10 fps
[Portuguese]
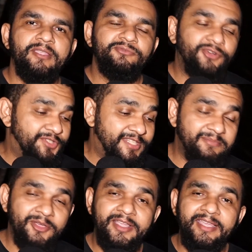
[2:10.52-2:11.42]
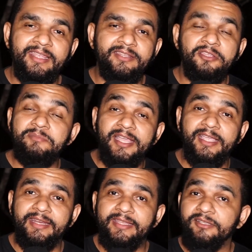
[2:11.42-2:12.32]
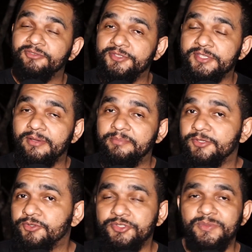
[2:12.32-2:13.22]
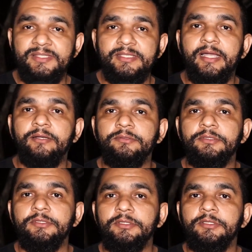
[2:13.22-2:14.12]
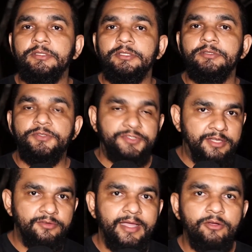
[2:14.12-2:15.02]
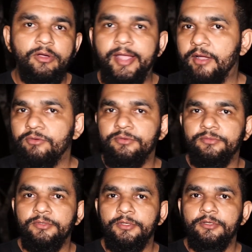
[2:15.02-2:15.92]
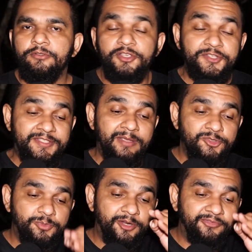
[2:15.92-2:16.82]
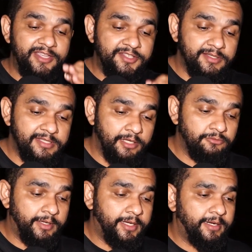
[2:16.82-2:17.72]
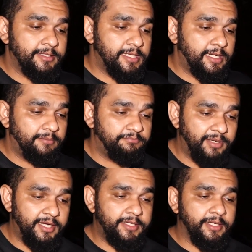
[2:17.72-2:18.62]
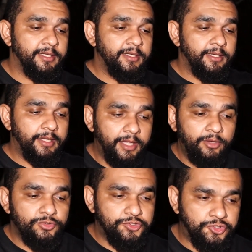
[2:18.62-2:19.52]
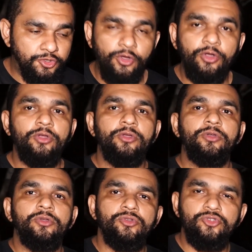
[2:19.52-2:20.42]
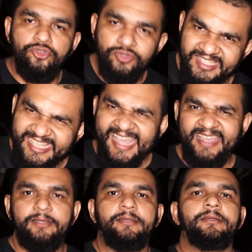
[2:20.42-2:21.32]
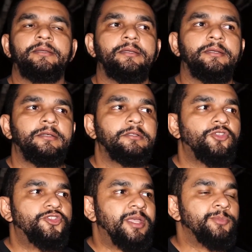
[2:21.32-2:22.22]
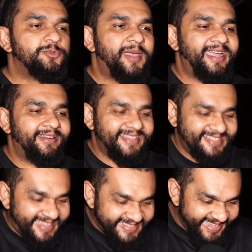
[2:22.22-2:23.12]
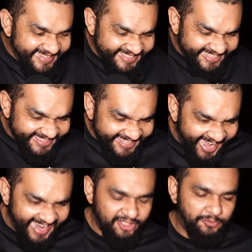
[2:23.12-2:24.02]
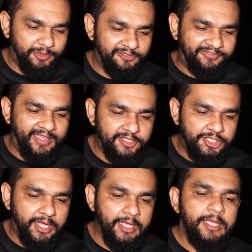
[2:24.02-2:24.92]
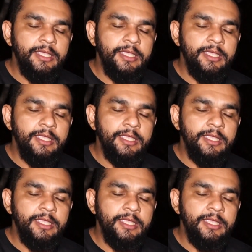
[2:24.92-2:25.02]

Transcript: Você, meu querido e minha querida, você é uma pessoa especial. Você não é qualquer um. Nós estamos profetizando aqui nessa campanha. Eu sou José. Nós estamos pegando essa identidade profética.